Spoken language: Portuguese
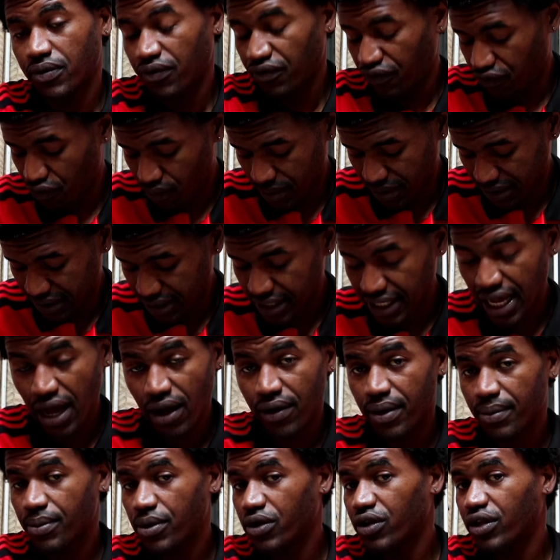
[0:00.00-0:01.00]
fuma
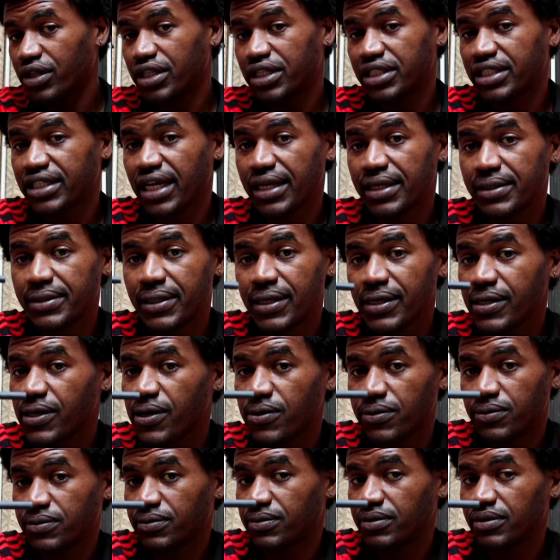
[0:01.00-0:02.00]
cigarro, é melhor deixar
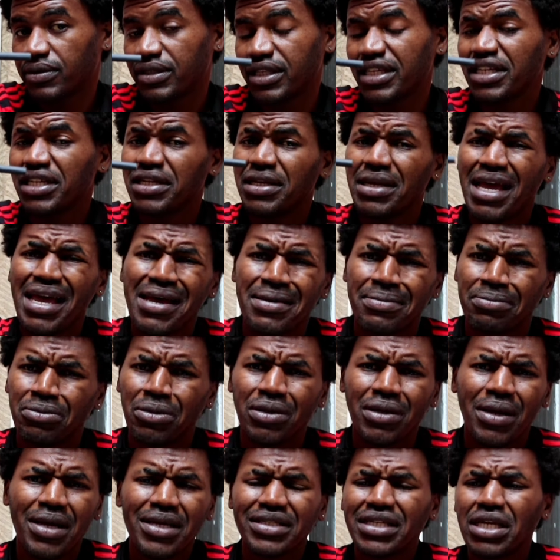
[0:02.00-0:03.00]
inteirão. Tem, é,
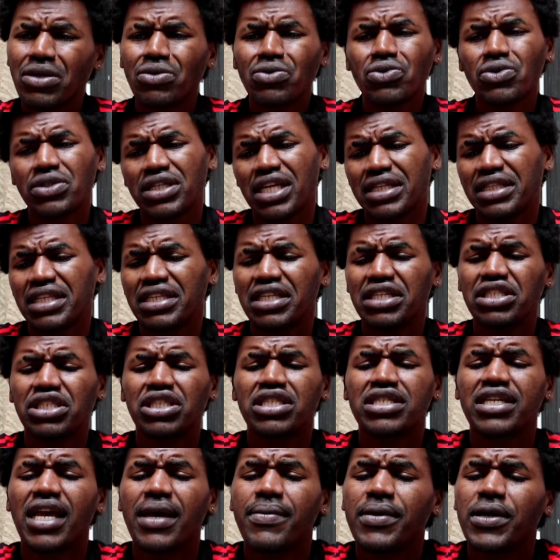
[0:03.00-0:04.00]
mas aí eu não sei. Tem gente
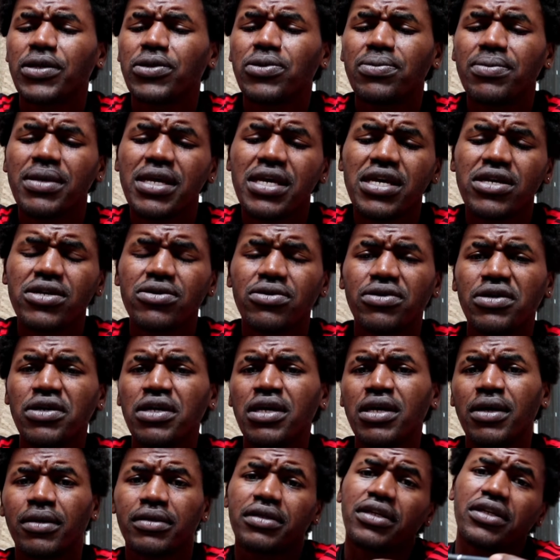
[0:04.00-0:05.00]
que quebra no meio,
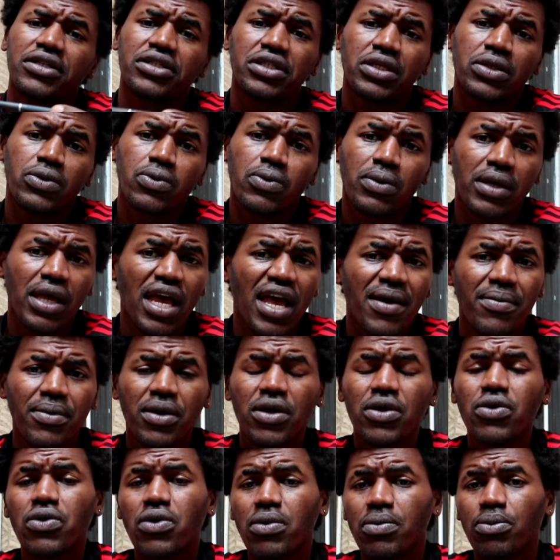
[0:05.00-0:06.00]
tem gente que não quebra.
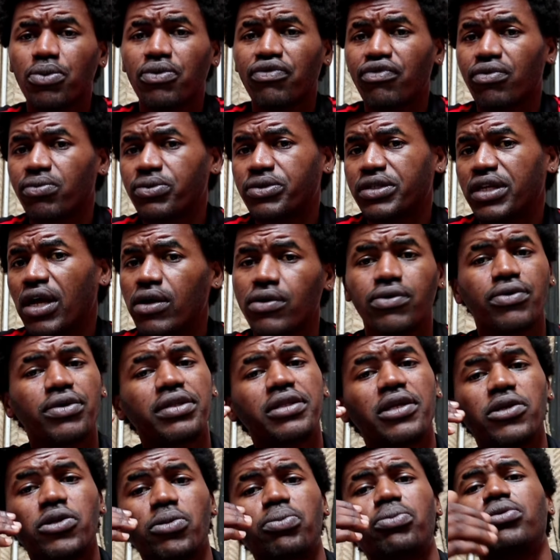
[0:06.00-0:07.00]
Eu, como não fumo cigarro, não
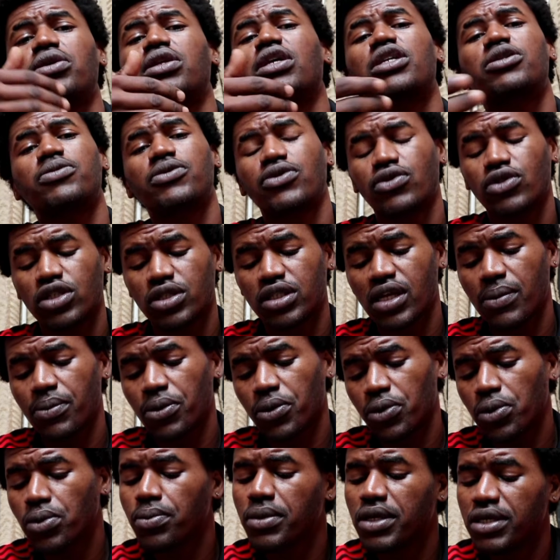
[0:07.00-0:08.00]
entendo porque as pessoas
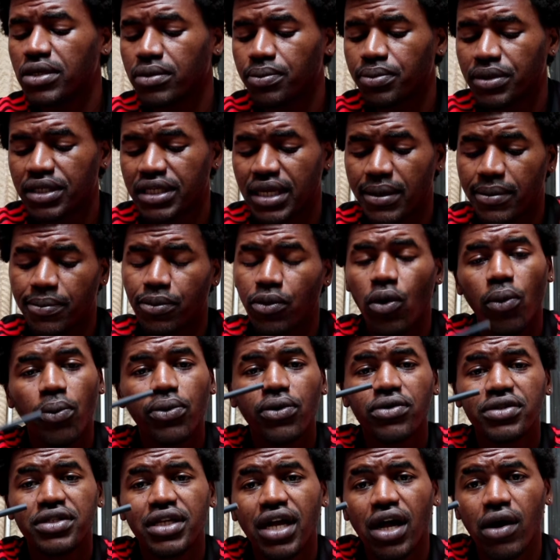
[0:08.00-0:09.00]
quebram no meio. Porque
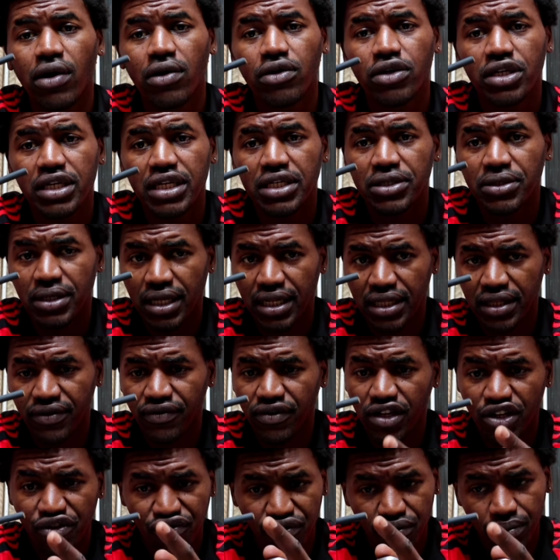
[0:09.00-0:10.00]
comprou o cigarro, eu acredito que ela
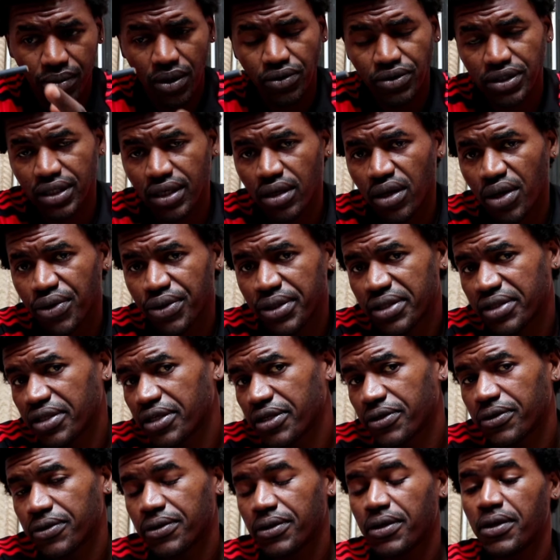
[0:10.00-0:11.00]
deveria fumar o cigarro
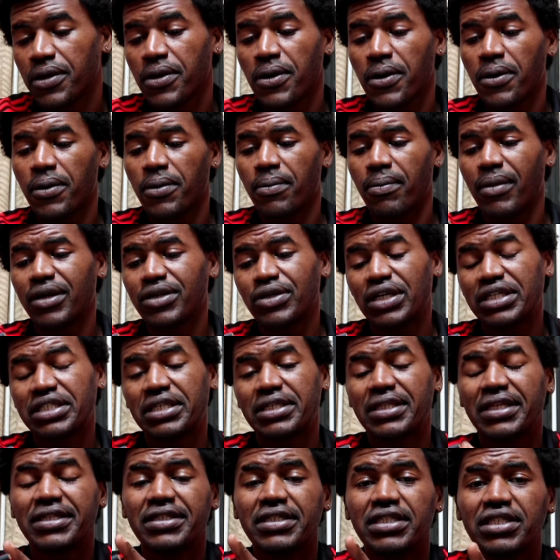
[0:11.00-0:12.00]
inteiro. Mas eu acho
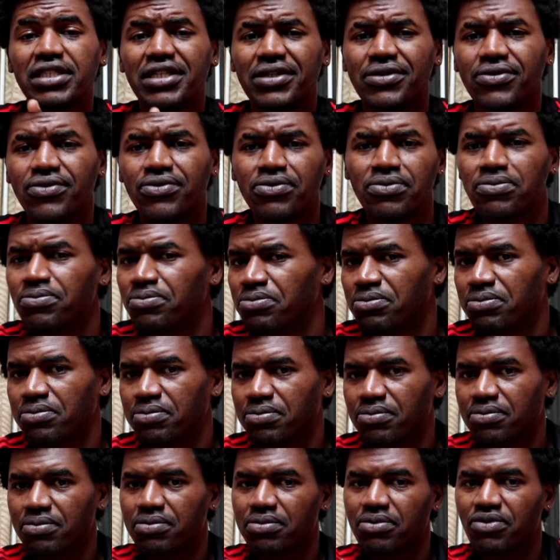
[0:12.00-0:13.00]
que tem gente que não
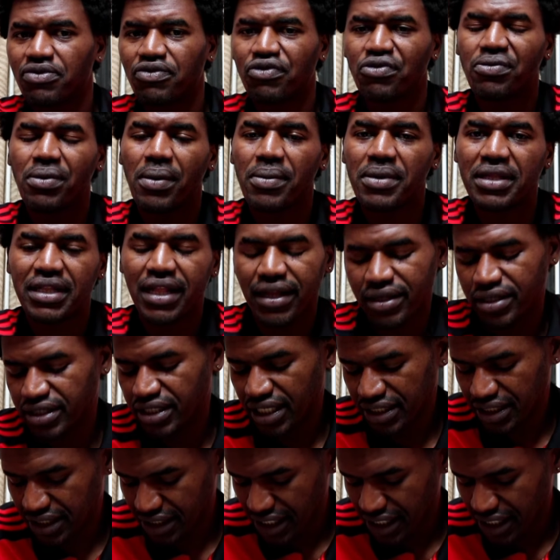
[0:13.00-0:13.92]
fuma metade e já se